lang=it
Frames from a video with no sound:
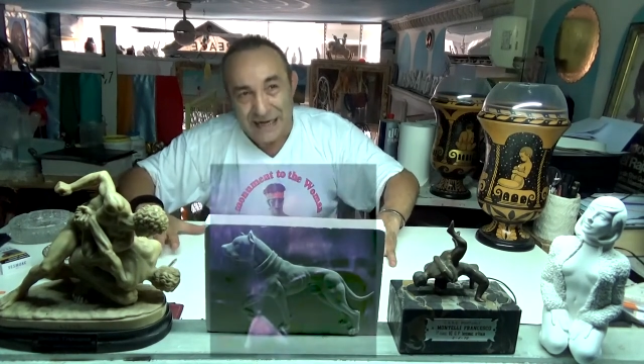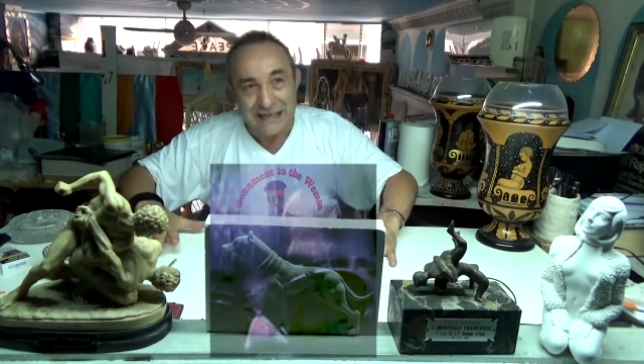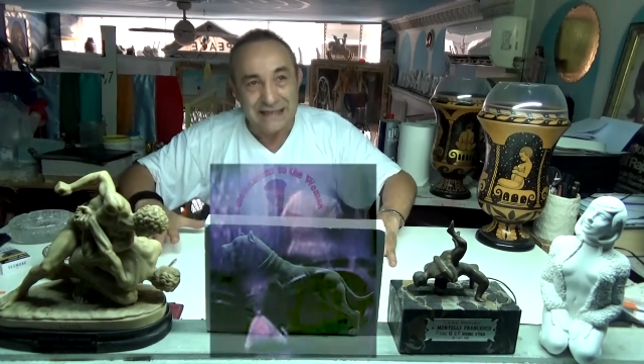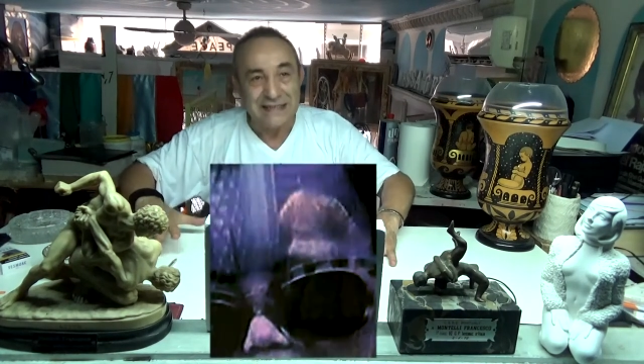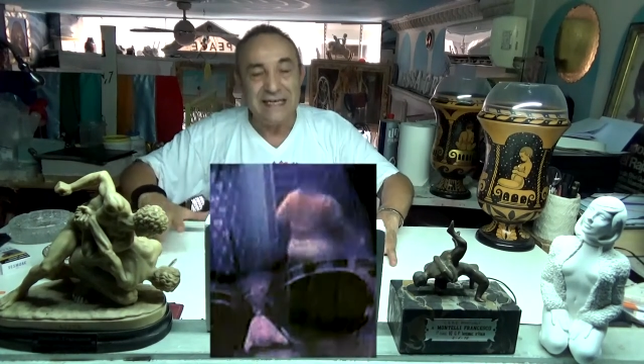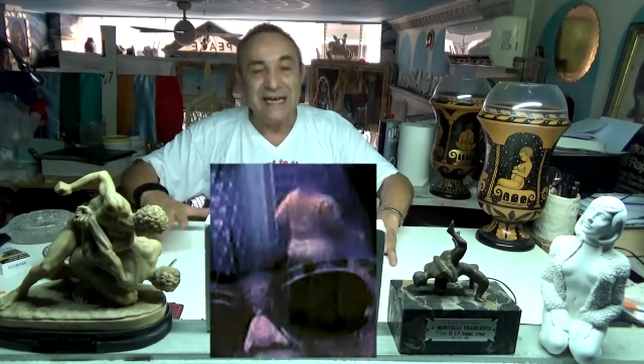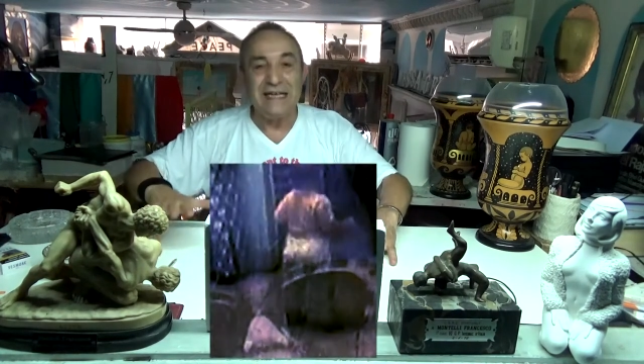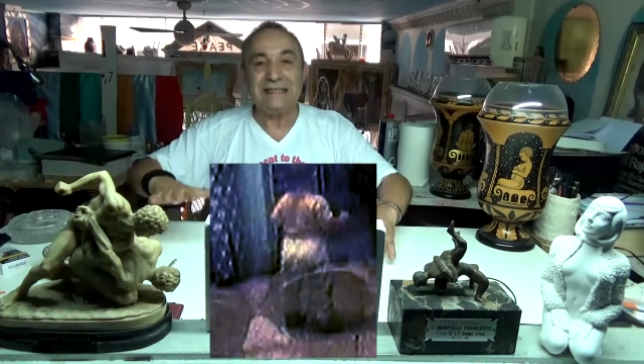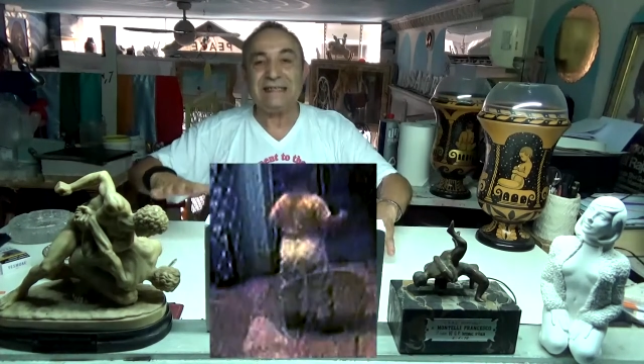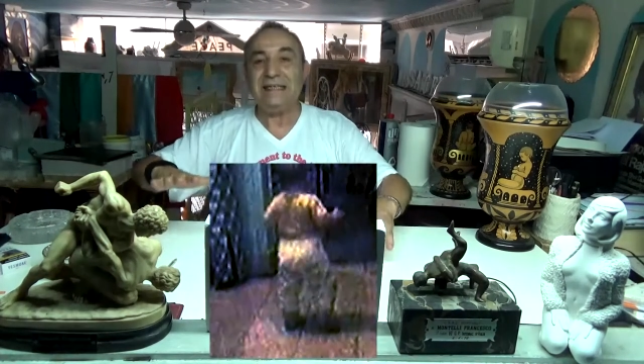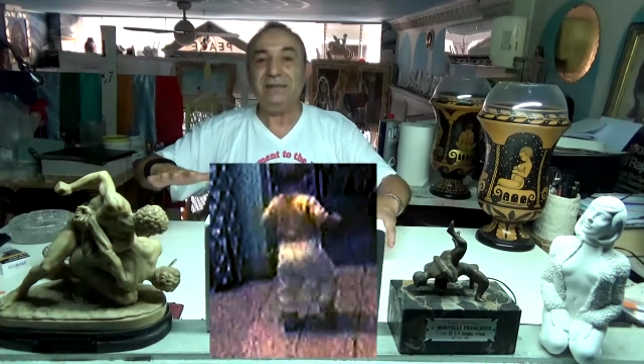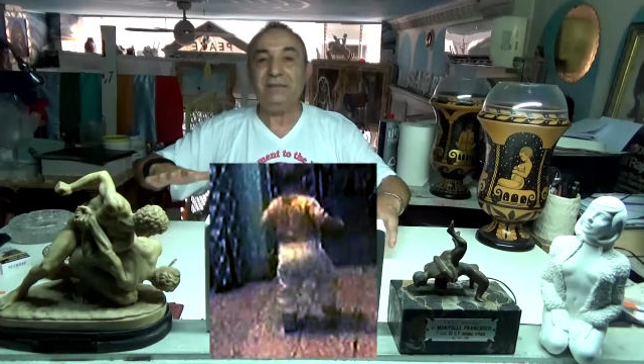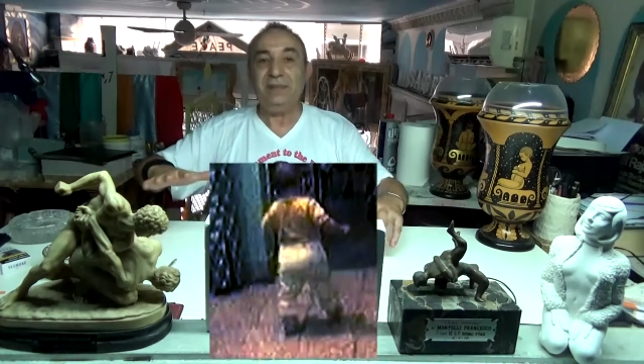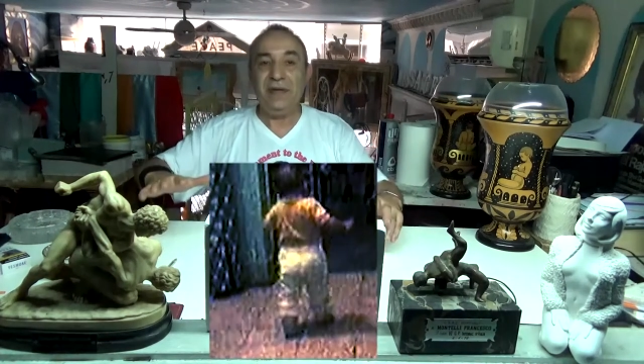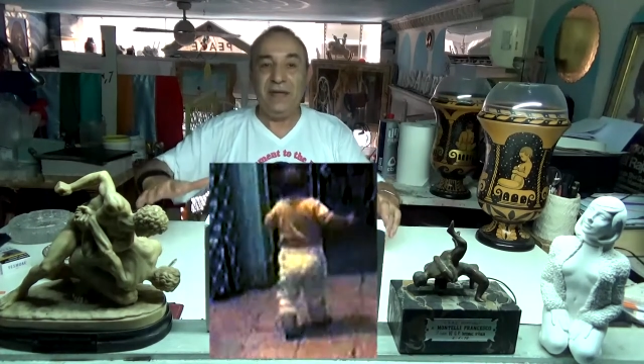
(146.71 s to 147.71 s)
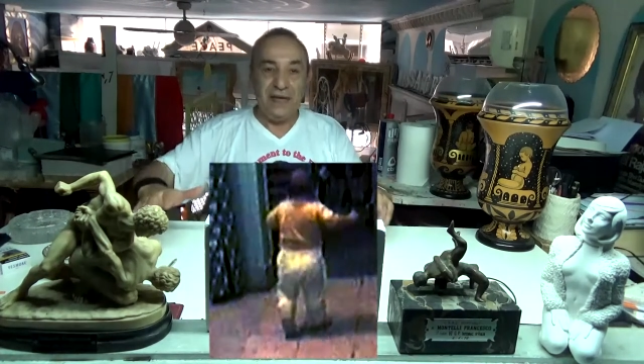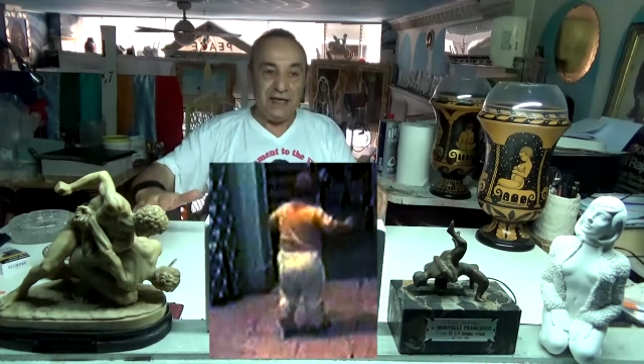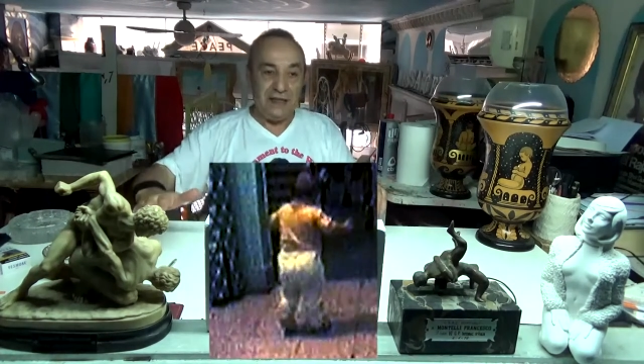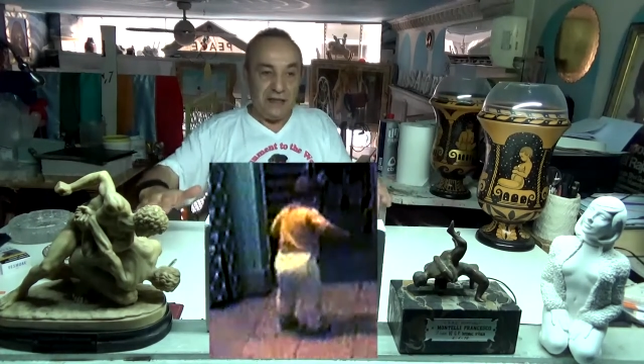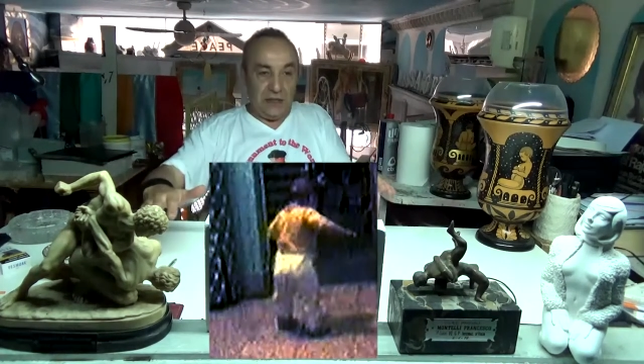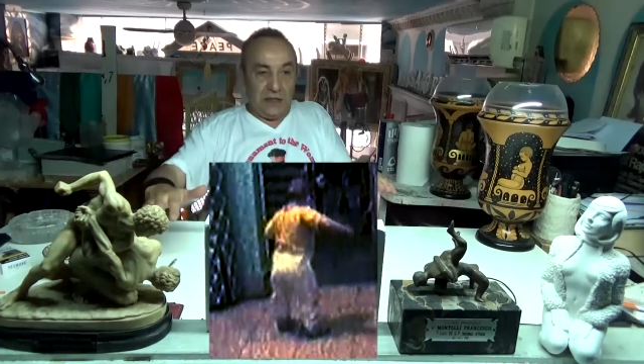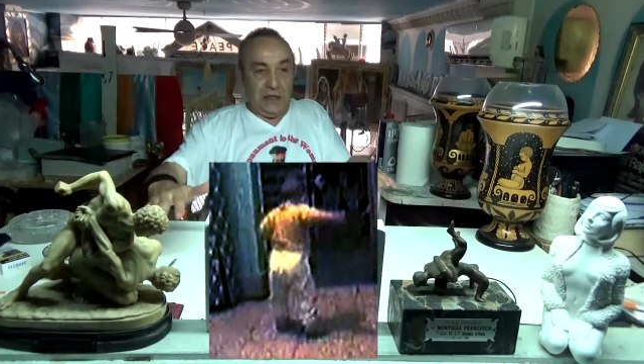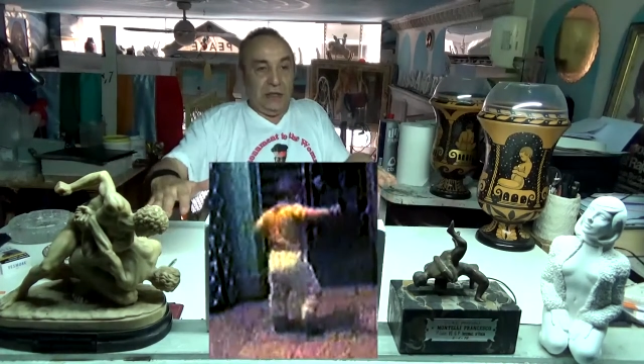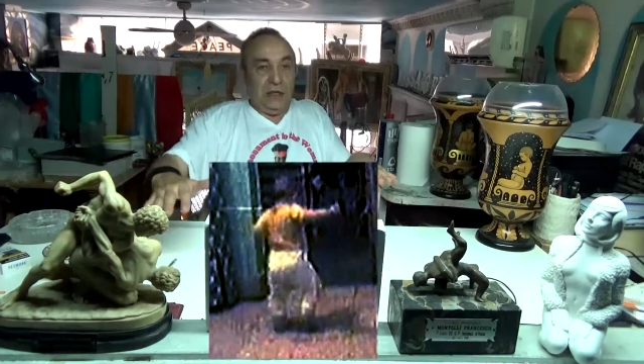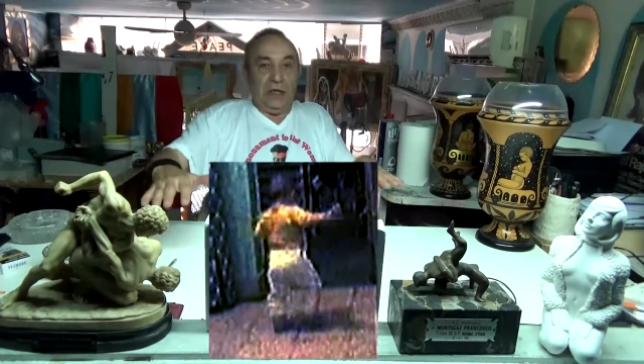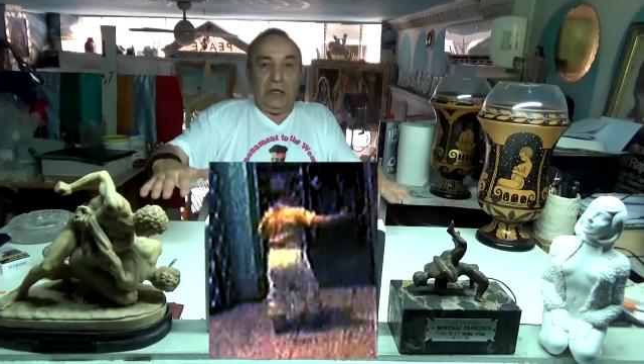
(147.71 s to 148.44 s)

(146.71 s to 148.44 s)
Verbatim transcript: si alza in piedi,